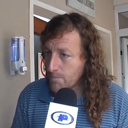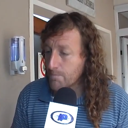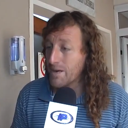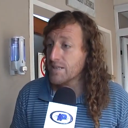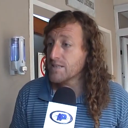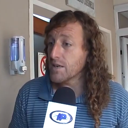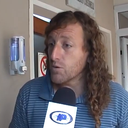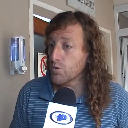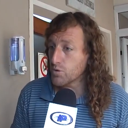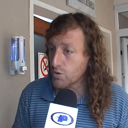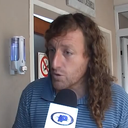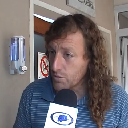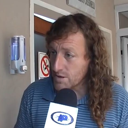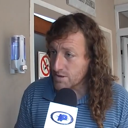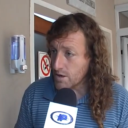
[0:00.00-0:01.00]

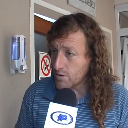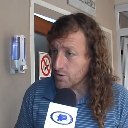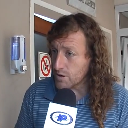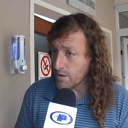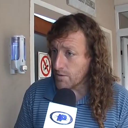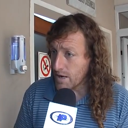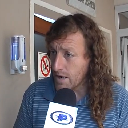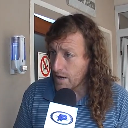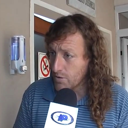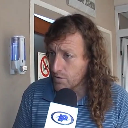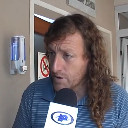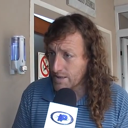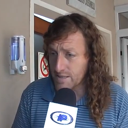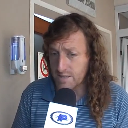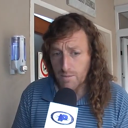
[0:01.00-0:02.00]
persecutorio hacia los
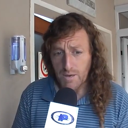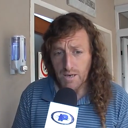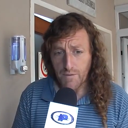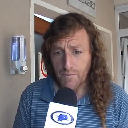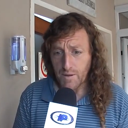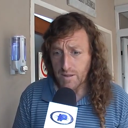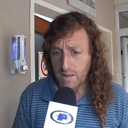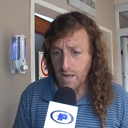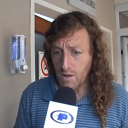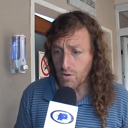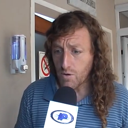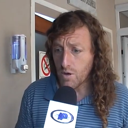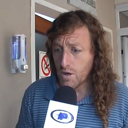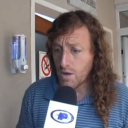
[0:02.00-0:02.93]
trabajadores, que se ha manifestado